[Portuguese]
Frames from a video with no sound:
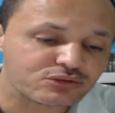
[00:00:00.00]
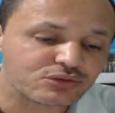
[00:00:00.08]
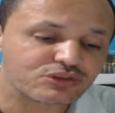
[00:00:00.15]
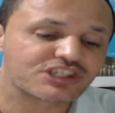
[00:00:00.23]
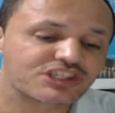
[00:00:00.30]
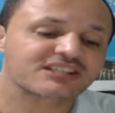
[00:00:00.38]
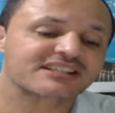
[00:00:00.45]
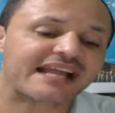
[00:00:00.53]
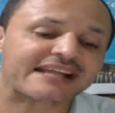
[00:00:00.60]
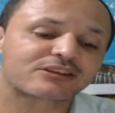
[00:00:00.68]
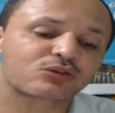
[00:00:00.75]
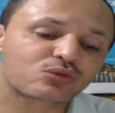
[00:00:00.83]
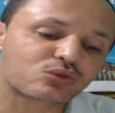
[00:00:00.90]
os dias
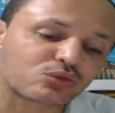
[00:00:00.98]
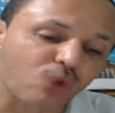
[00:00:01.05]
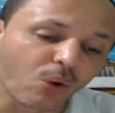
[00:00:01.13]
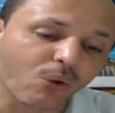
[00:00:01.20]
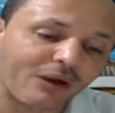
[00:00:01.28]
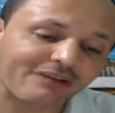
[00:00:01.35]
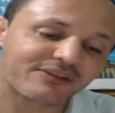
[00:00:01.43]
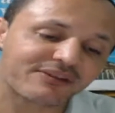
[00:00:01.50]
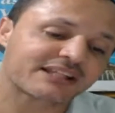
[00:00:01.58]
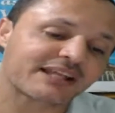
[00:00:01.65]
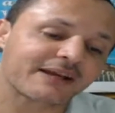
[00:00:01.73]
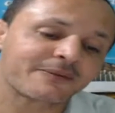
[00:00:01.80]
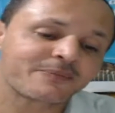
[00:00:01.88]
da tua
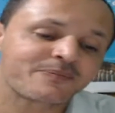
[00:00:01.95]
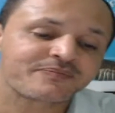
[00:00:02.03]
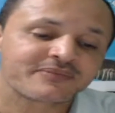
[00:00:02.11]
vida,